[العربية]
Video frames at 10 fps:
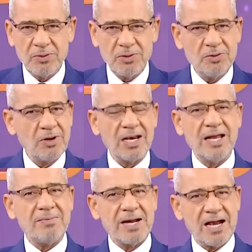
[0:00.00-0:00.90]
وقولوا والله
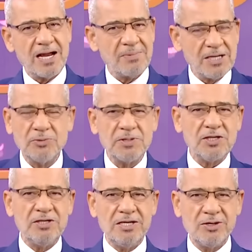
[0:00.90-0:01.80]
انا ما راح اربح شو
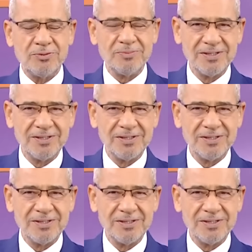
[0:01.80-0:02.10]
بتقولي لهم